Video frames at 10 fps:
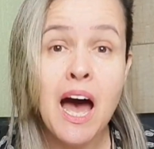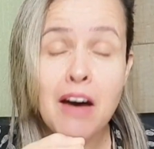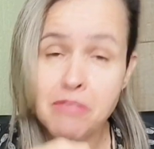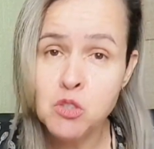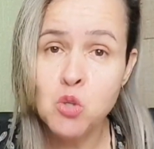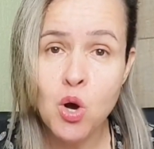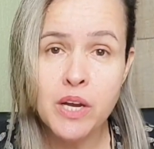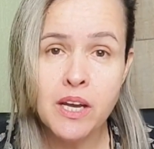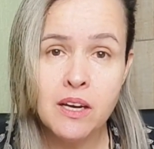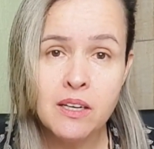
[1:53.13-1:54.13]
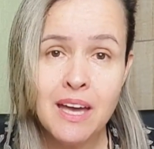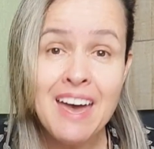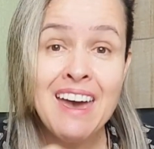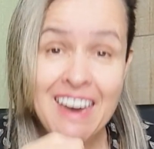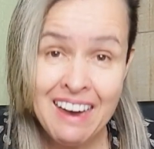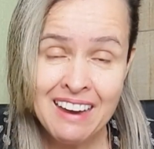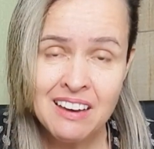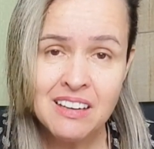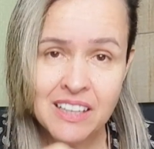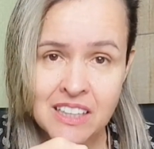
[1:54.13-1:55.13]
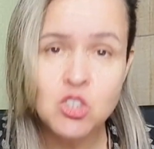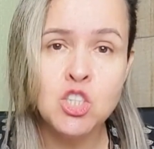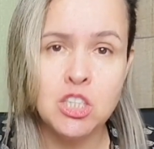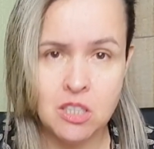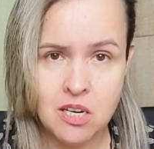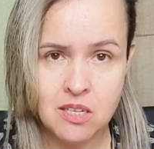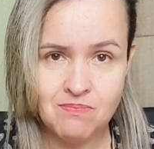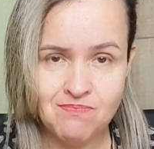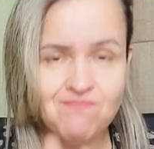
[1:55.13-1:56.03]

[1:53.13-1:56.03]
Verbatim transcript: a vitória é garantida.